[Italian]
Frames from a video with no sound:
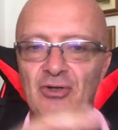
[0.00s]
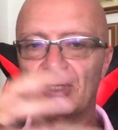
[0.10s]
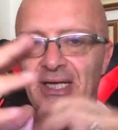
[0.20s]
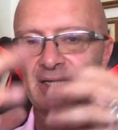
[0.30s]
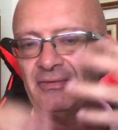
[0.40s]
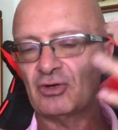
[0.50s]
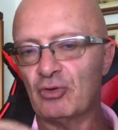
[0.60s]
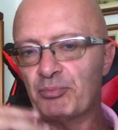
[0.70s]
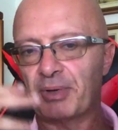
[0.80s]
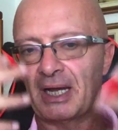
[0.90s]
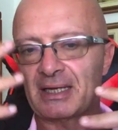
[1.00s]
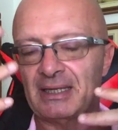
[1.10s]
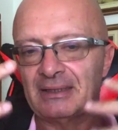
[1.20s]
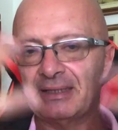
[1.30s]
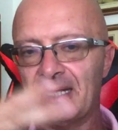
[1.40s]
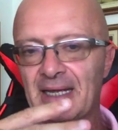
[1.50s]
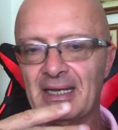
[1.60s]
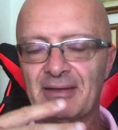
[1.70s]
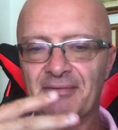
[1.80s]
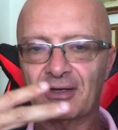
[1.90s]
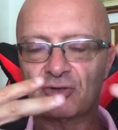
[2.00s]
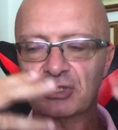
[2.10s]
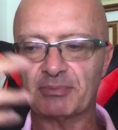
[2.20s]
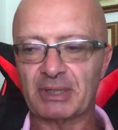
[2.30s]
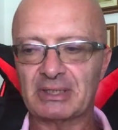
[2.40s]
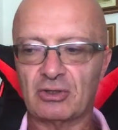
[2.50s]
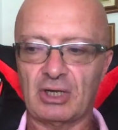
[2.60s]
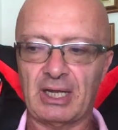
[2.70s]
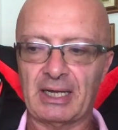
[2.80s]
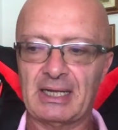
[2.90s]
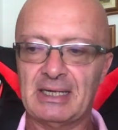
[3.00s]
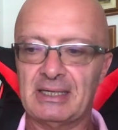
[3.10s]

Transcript: non è che devi comprare candele, fare cose particolari